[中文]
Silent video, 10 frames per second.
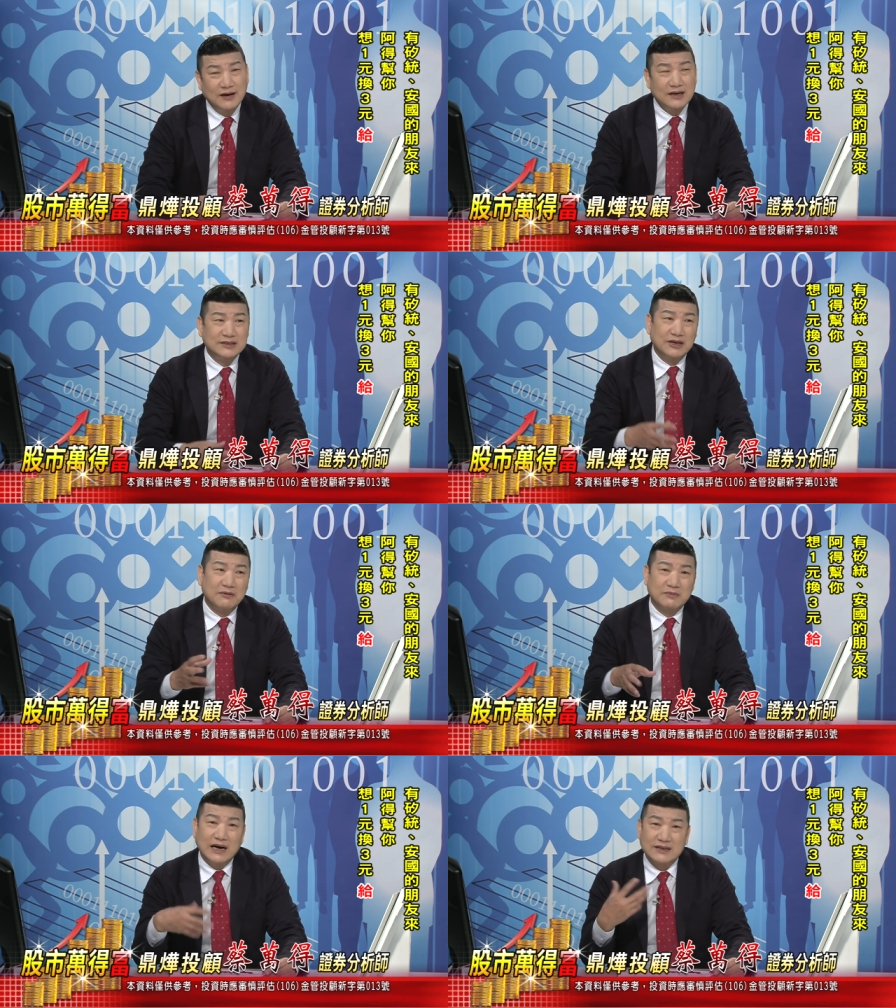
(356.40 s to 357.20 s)
你且
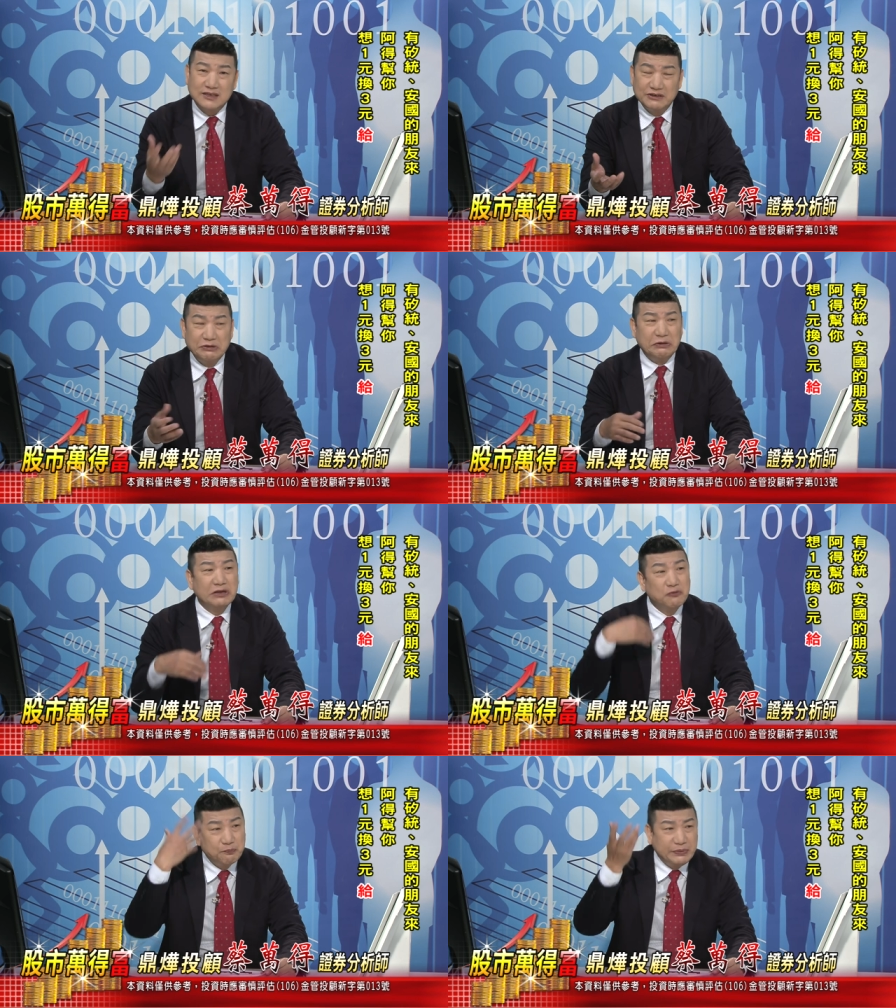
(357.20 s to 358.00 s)
我唔敢走，因为
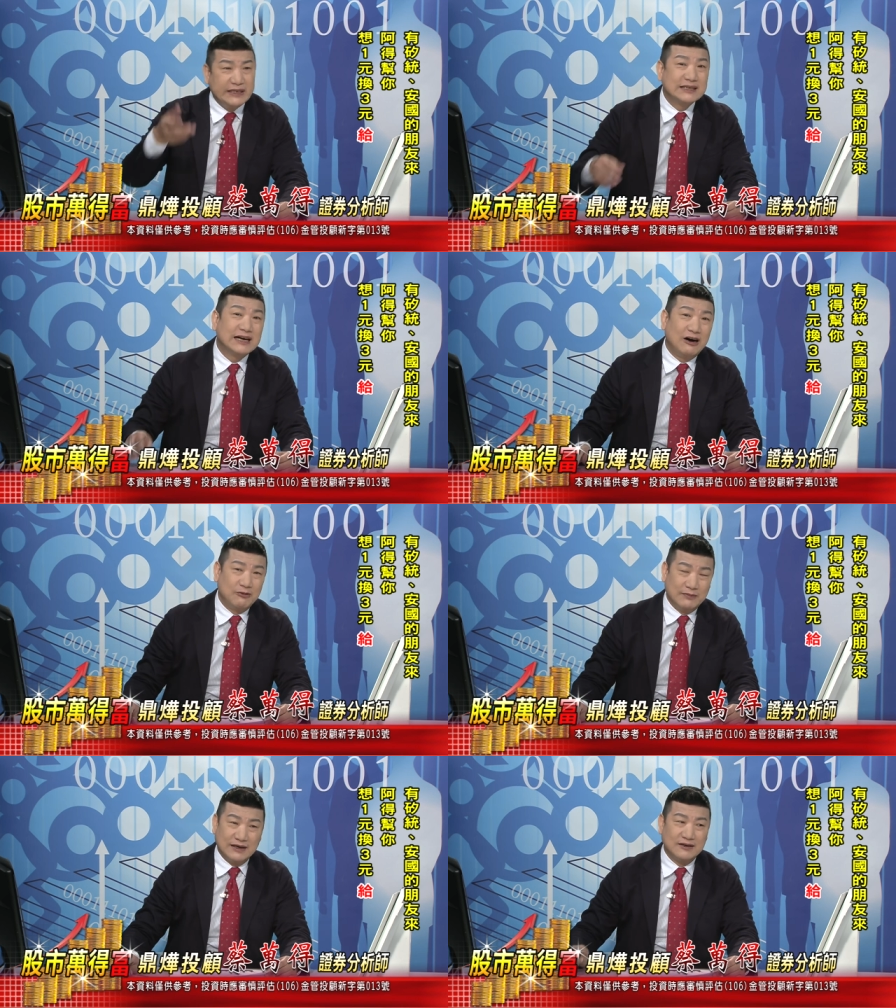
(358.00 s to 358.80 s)
有逼搞
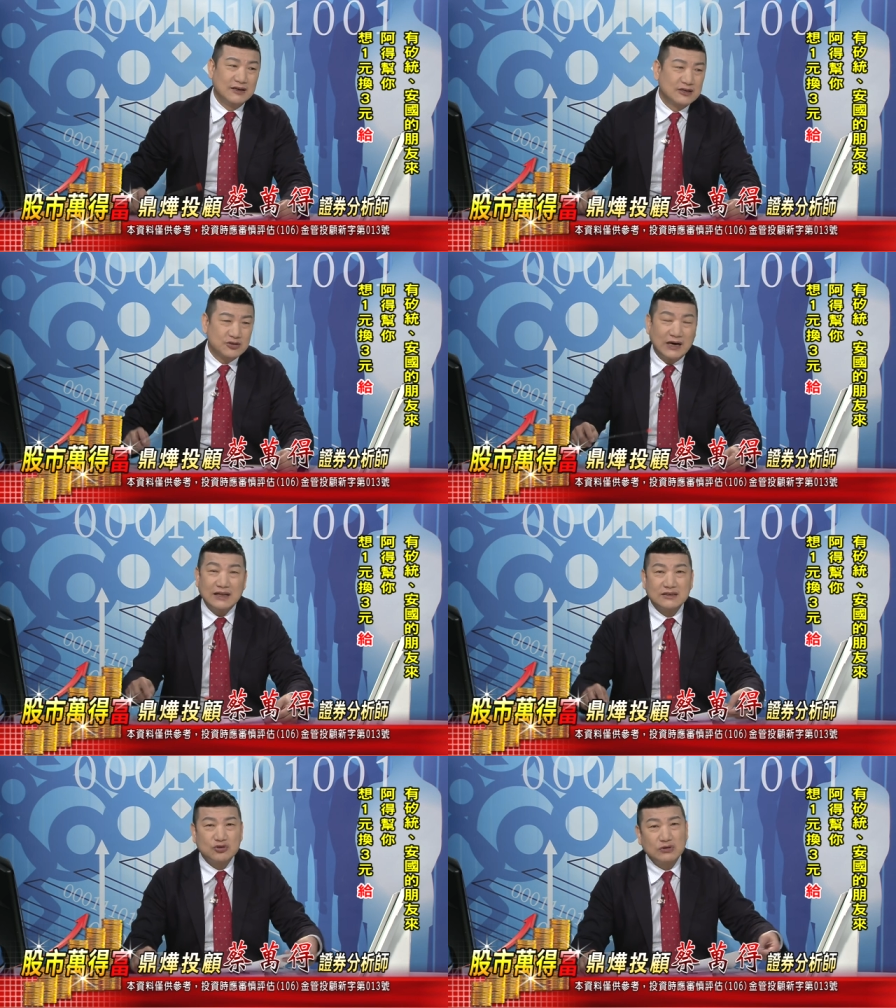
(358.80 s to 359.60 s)
嘛，所以
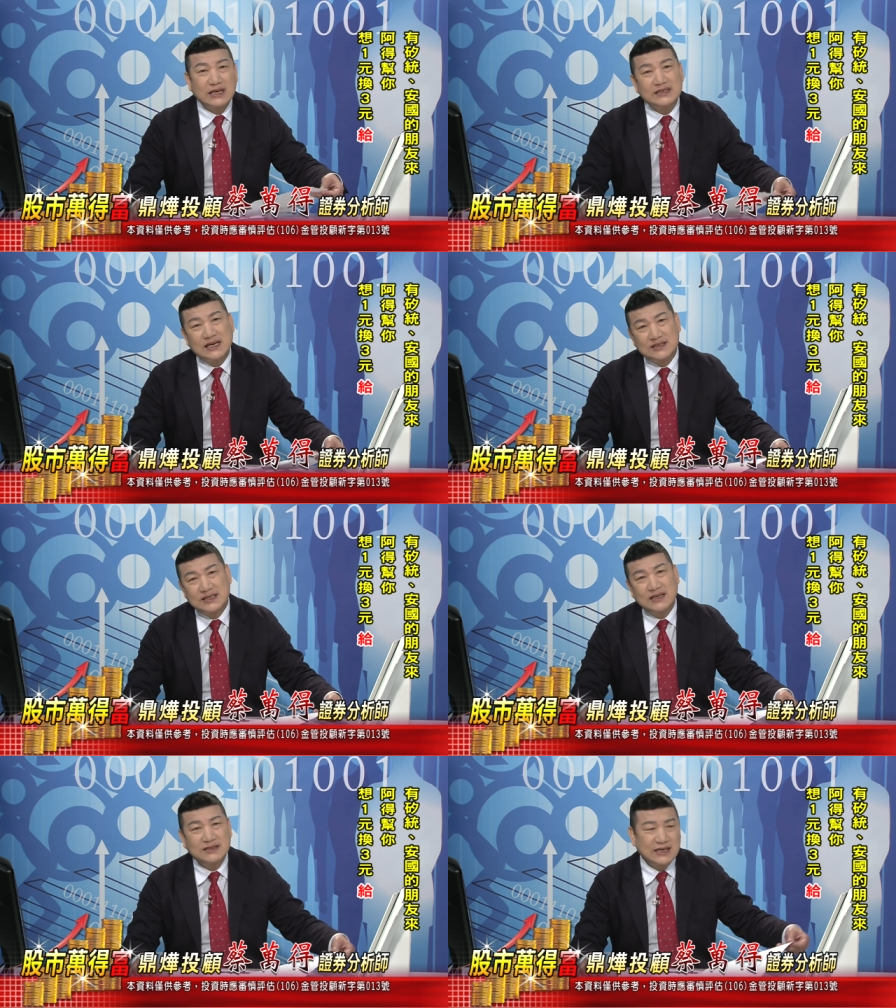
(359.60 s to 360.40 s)
阿德昨天讲、
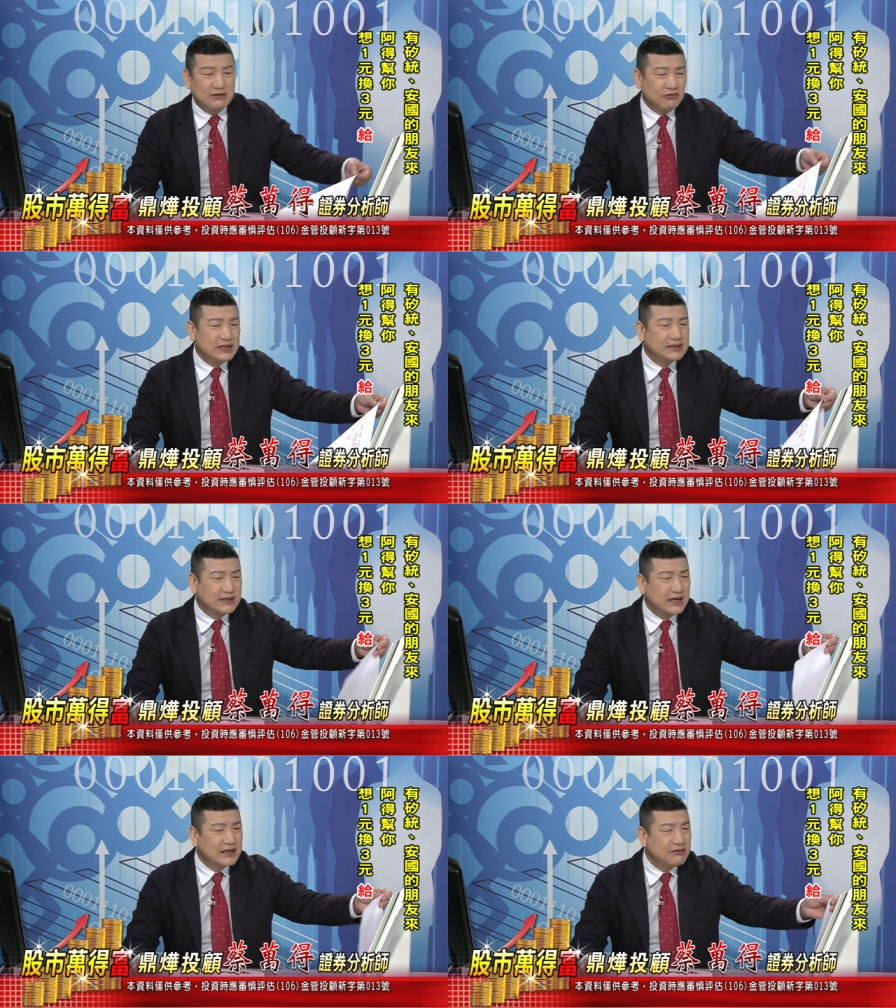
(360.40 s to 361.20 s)
前天讲，我一
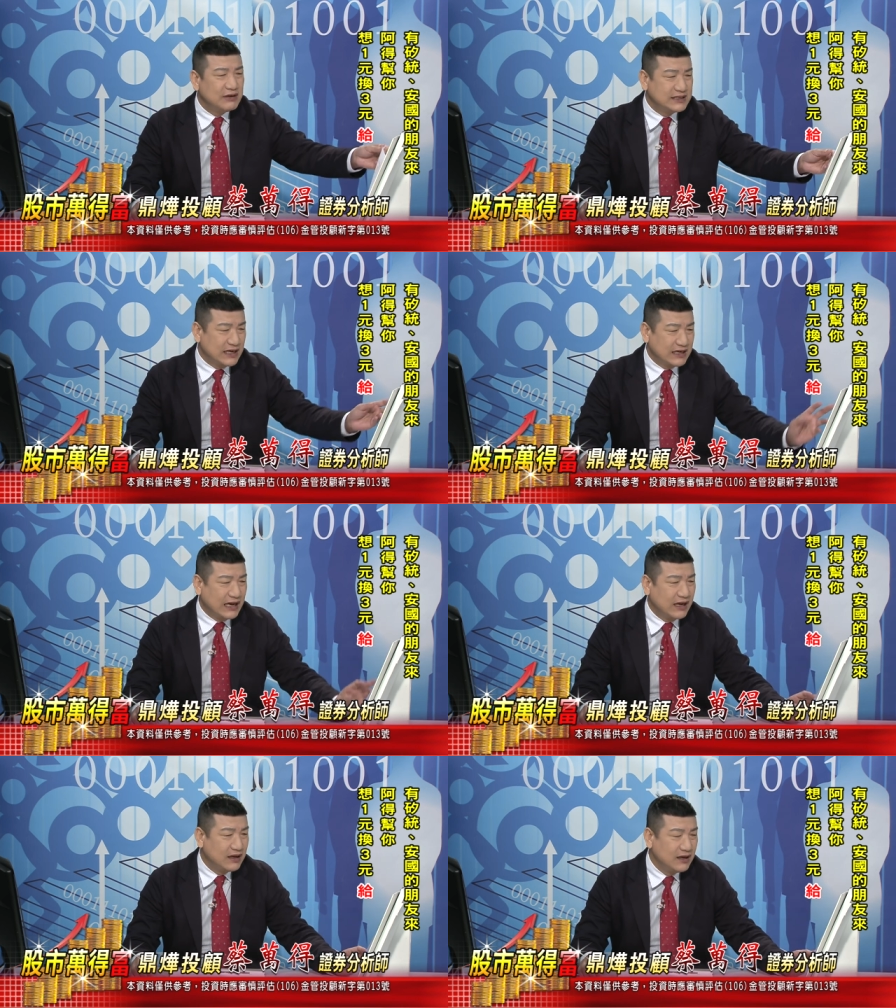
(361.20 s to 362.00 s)
直跟各位讲，
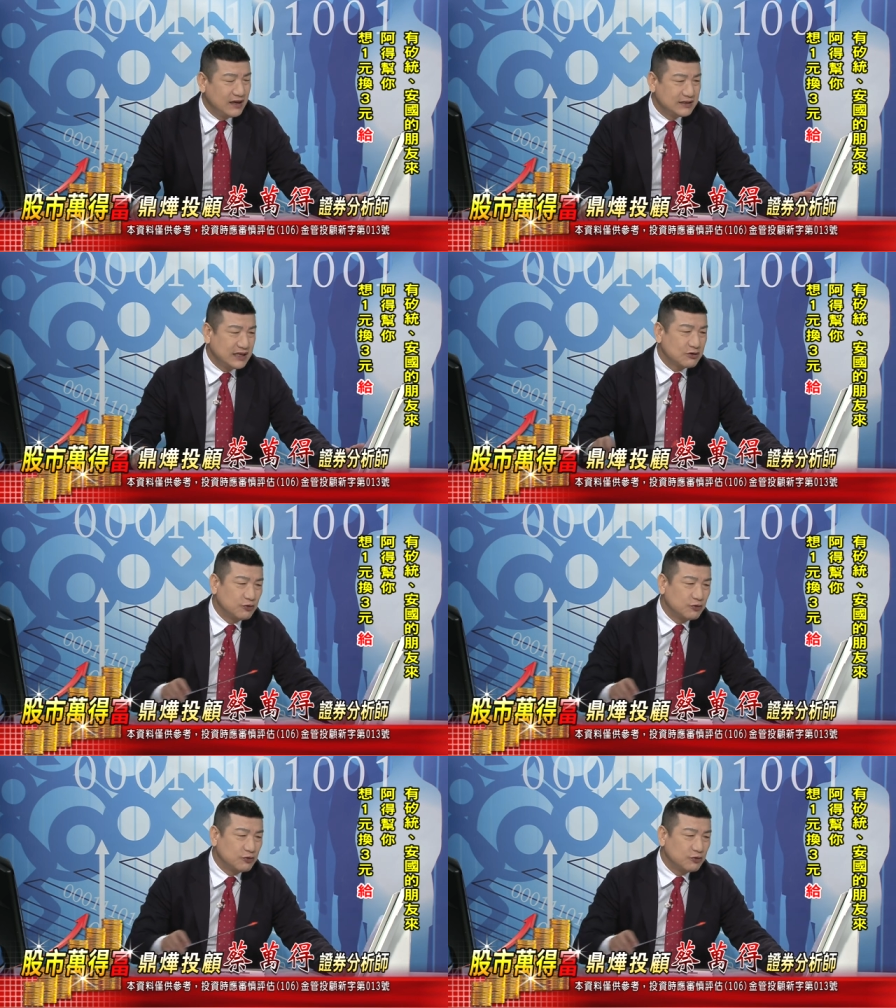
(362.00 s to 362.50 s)
来，现在